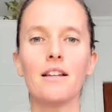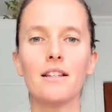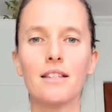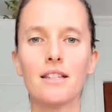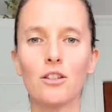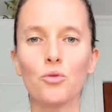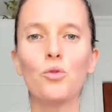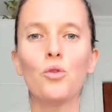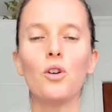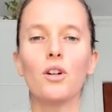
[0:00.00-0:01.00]
c'est
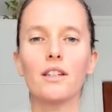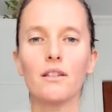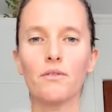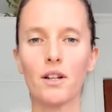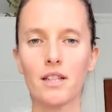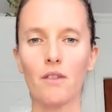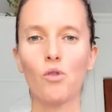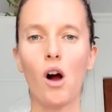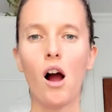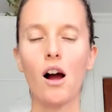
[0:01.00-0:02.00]
nous qui va
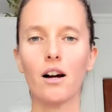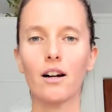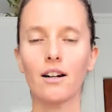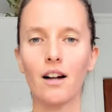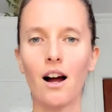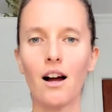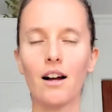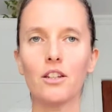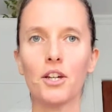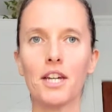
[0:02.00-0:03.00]
savoir quand
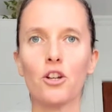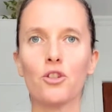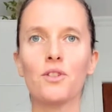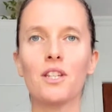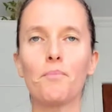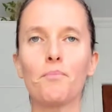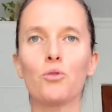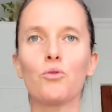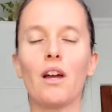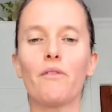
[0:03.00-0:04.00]
il y a quelque chose qui n'est pas
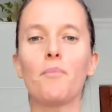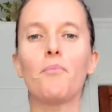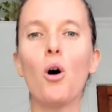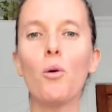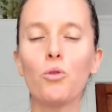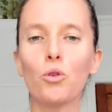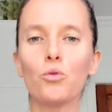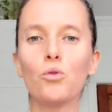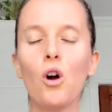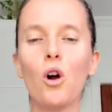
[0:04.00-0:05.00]
tout à fait bon pour
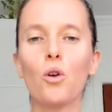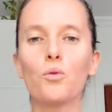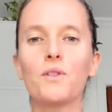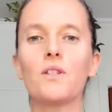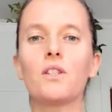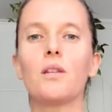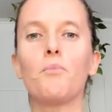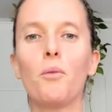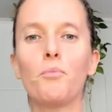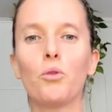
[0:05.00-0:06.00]
nous ou si c'est
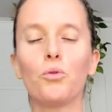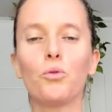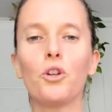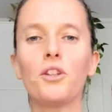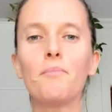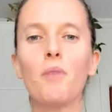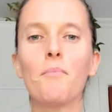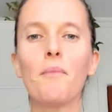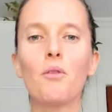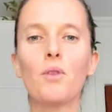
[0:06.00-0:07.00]
bon pour nous. Il y a des
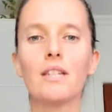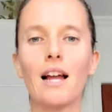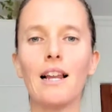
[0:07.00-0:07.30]
moments où est-ce qu'à